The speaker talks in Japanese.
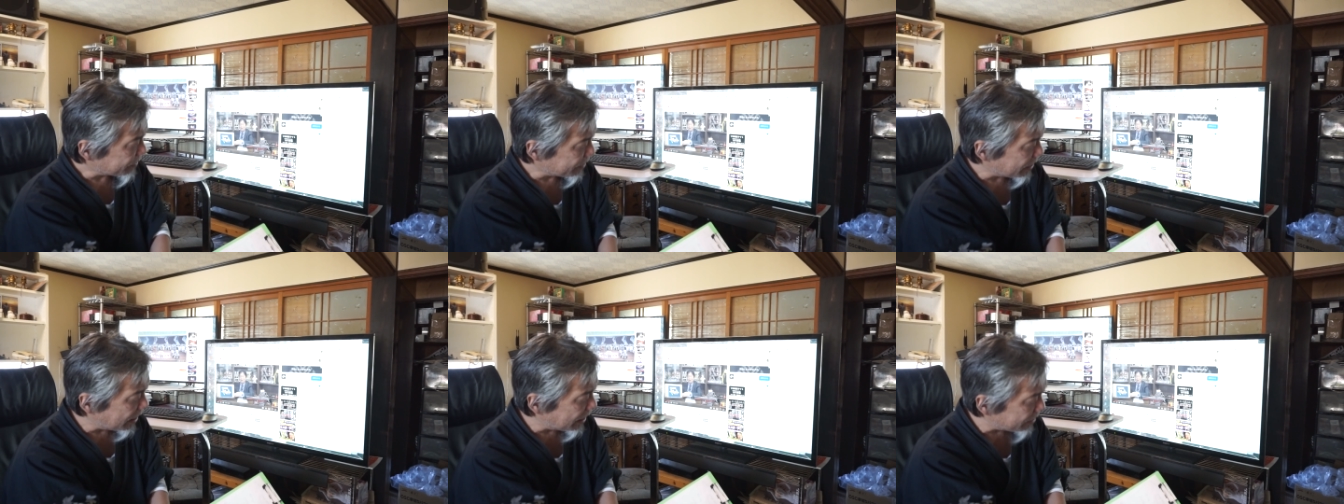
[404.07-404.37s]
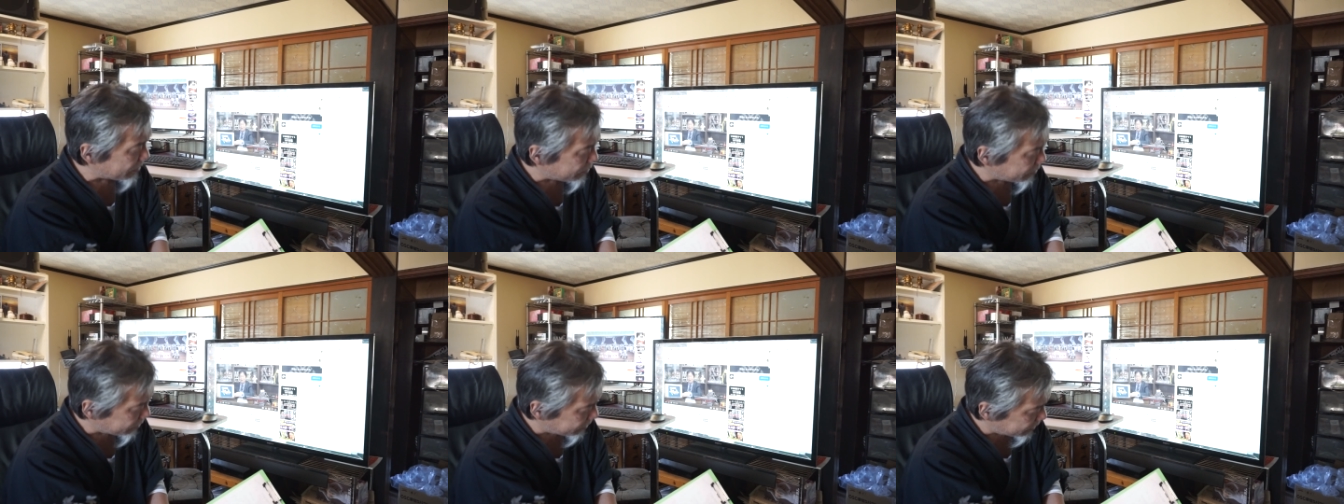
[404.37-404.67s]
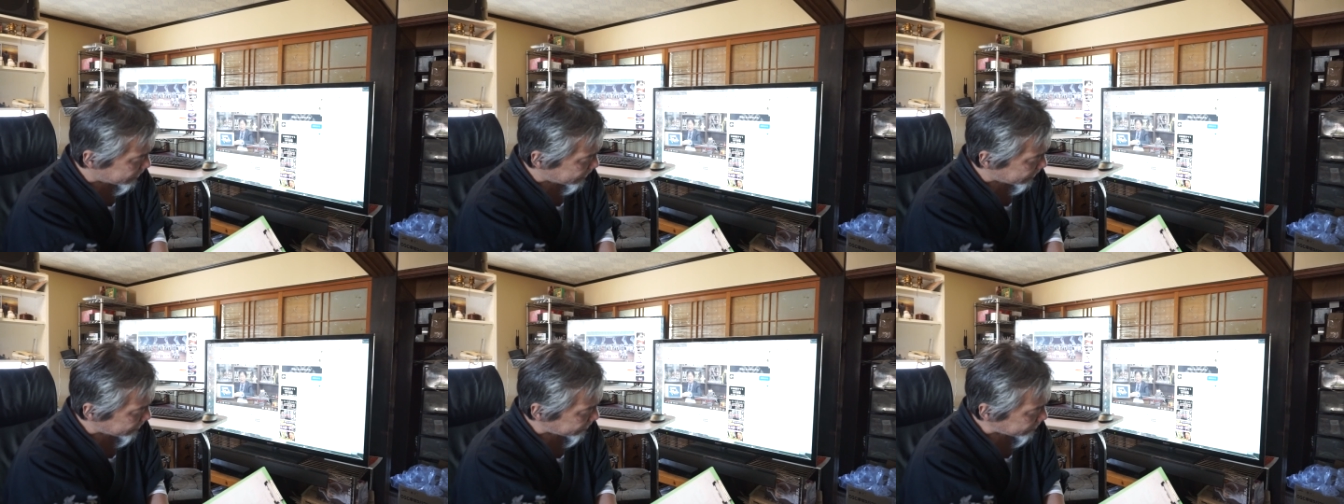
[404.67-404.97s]
台風っ
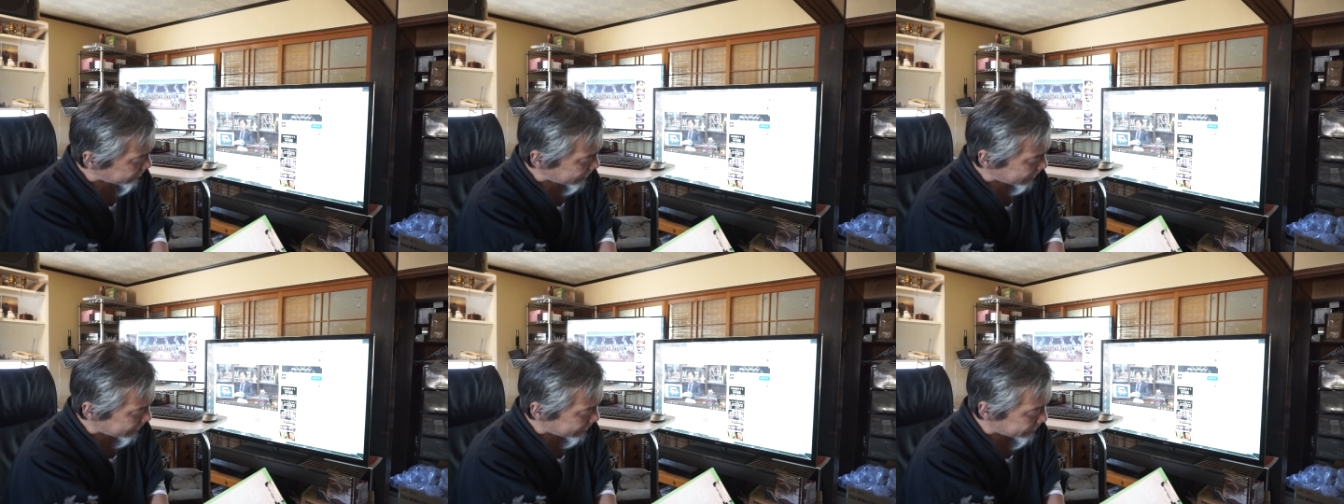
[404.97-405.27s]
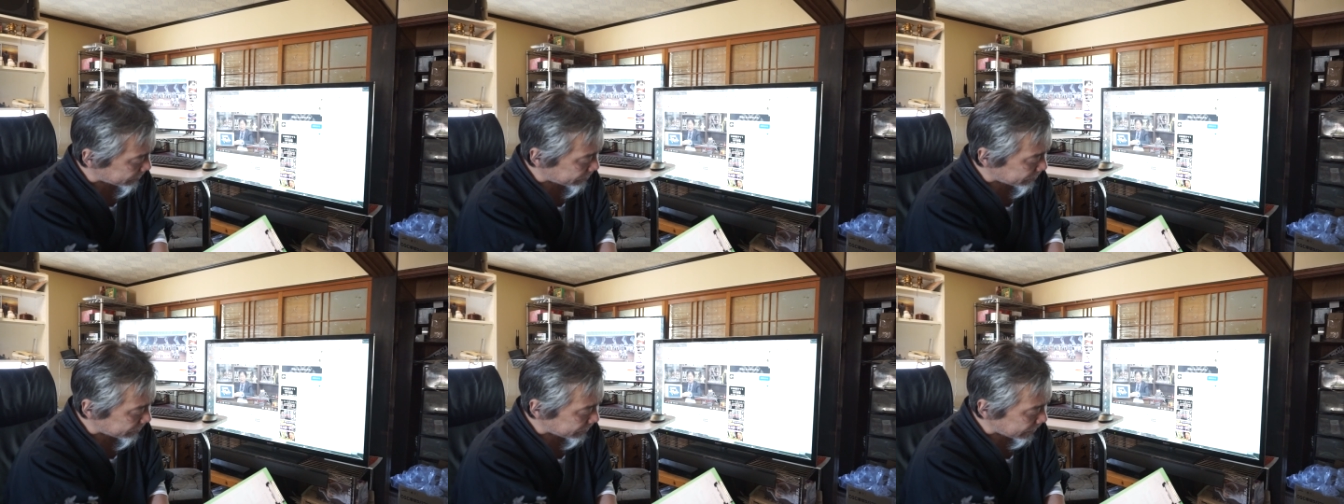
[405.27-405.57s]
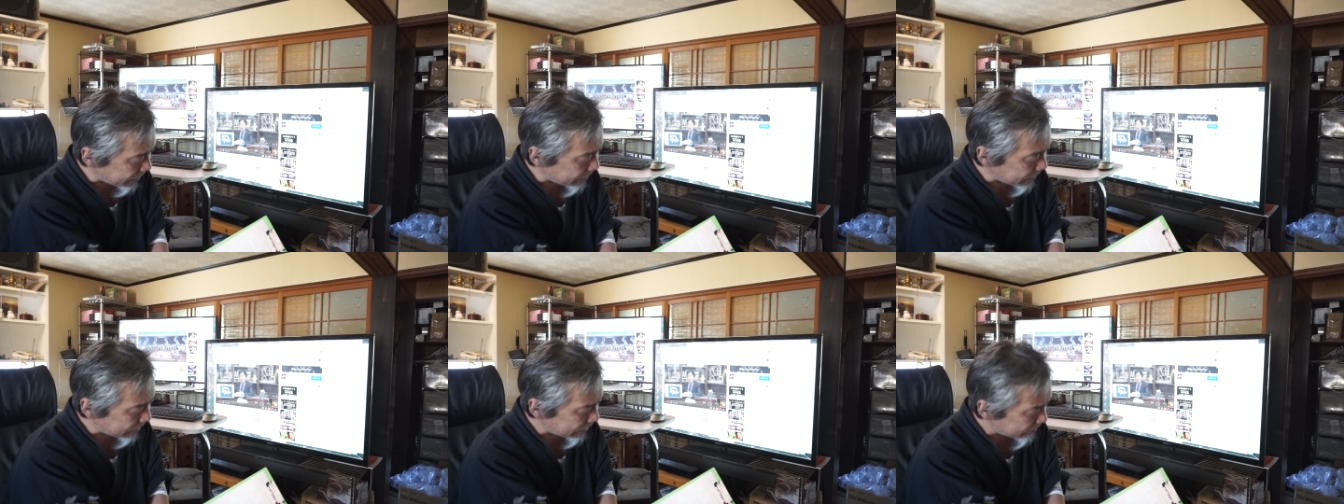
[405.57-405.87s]
ていうのは非常
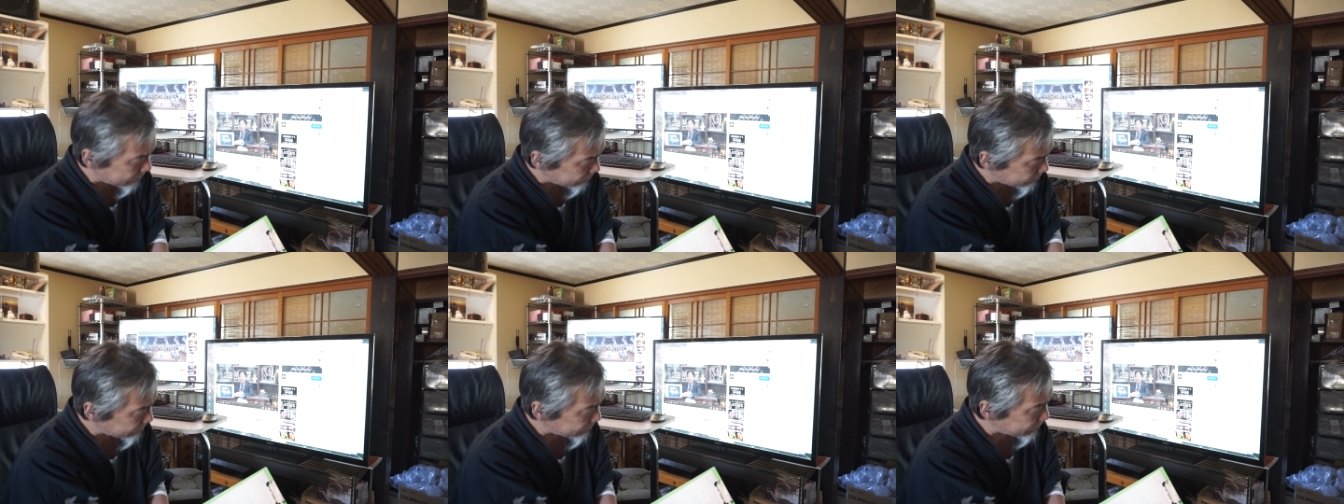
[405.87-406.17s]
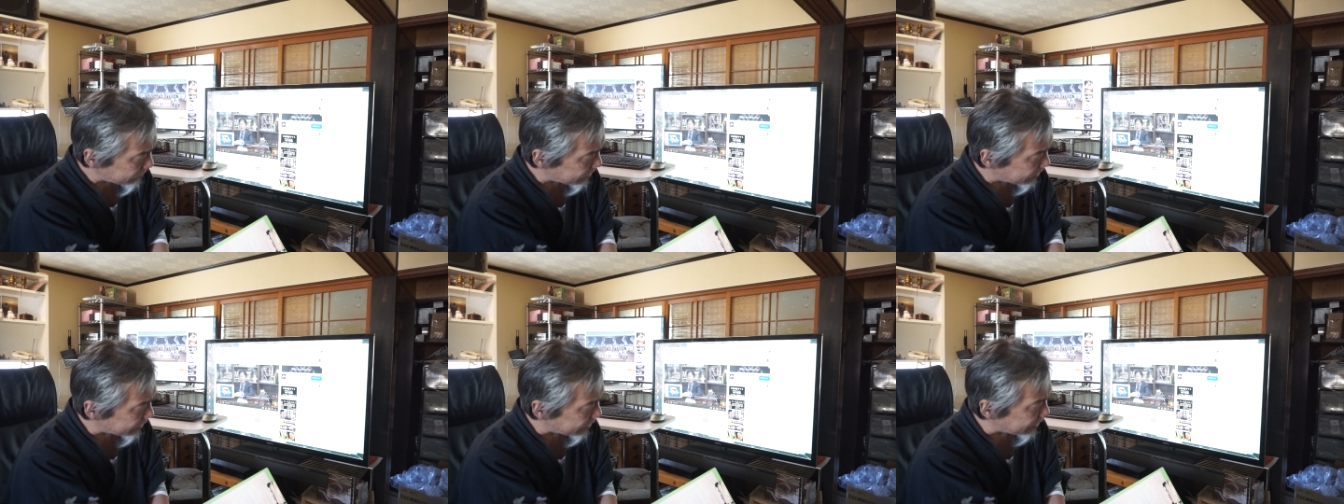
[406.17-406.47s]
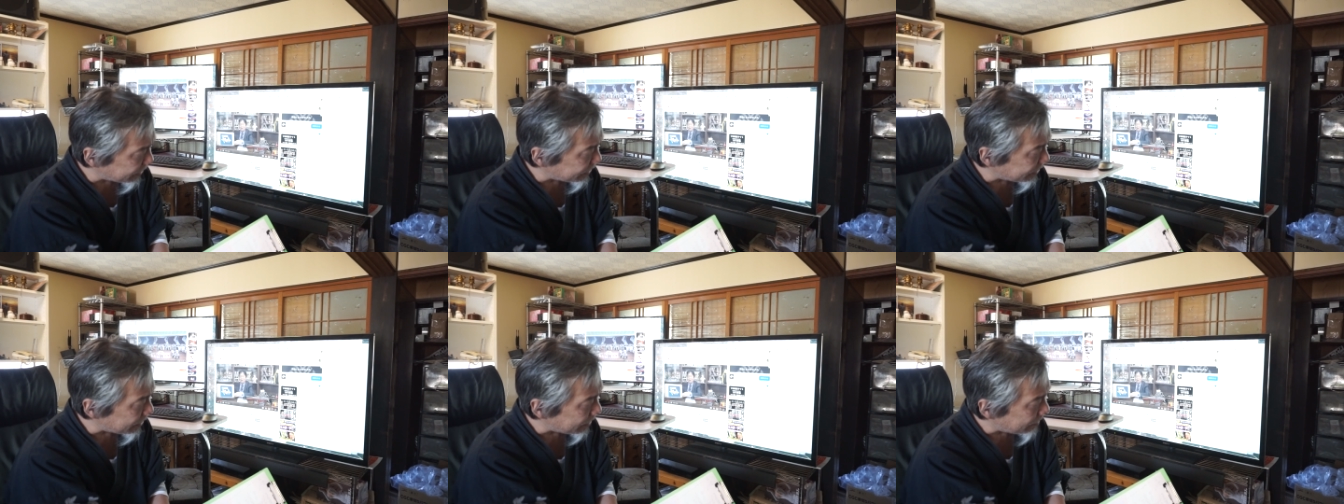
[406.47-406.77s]
に
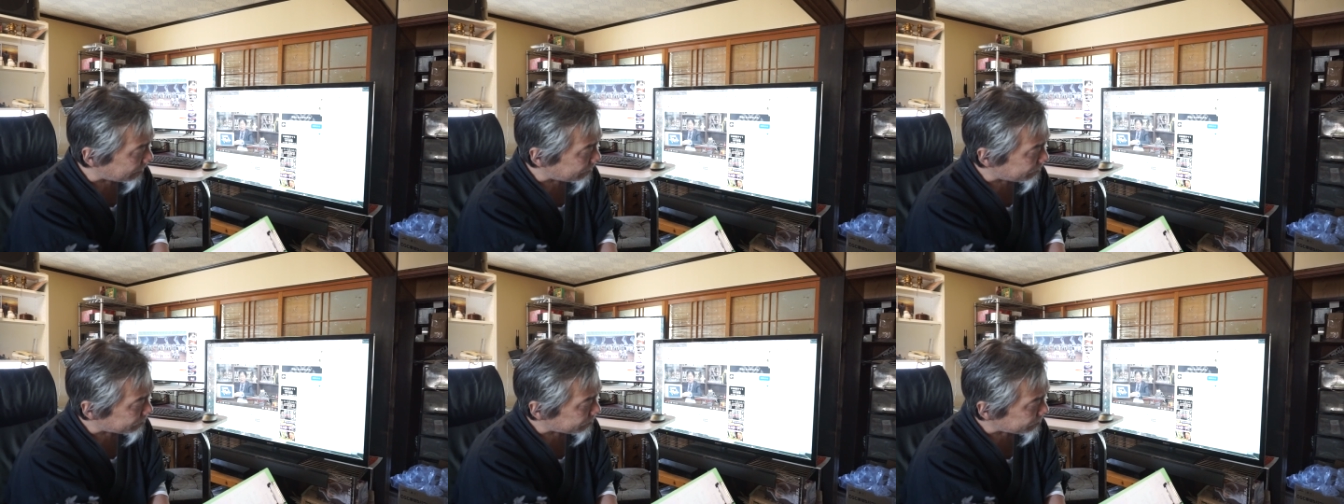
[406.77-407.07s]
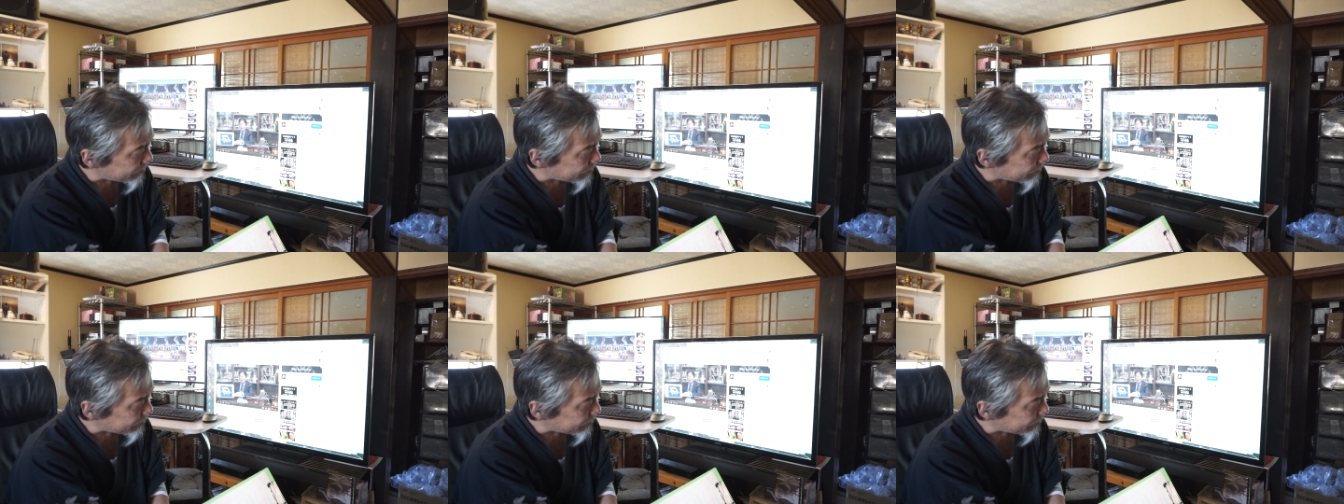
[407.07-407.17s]
でね